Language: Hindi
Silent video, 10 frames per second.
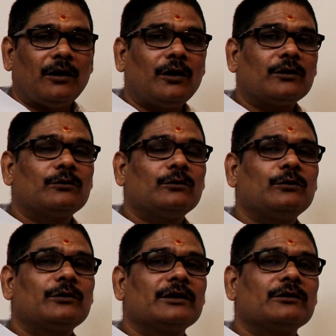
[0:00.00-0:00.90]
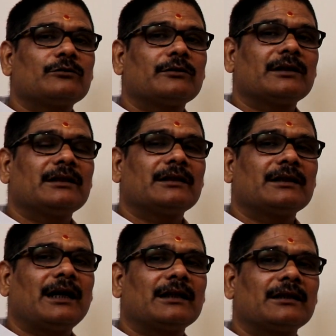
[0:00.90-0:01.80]
और गुरु के जो
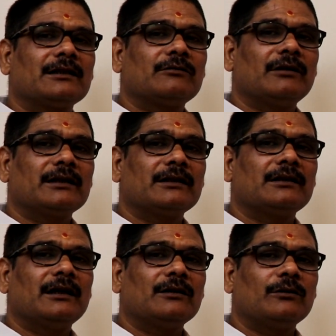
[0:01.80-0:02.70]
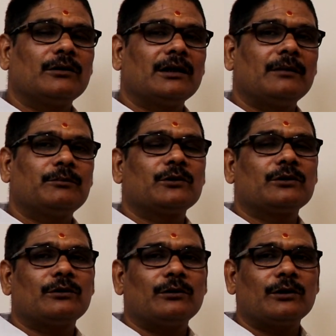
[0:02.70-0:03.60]
स्वतंत्र कारकत्व हैं कि धन होगा
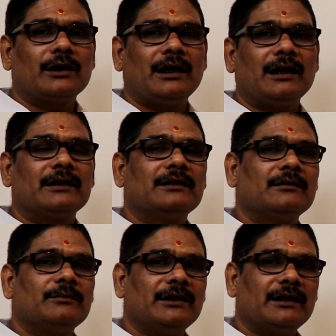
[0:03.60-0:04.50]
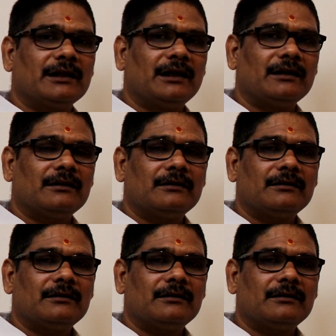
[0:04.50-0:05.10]
पुत्र होगा आनंद मिलेगा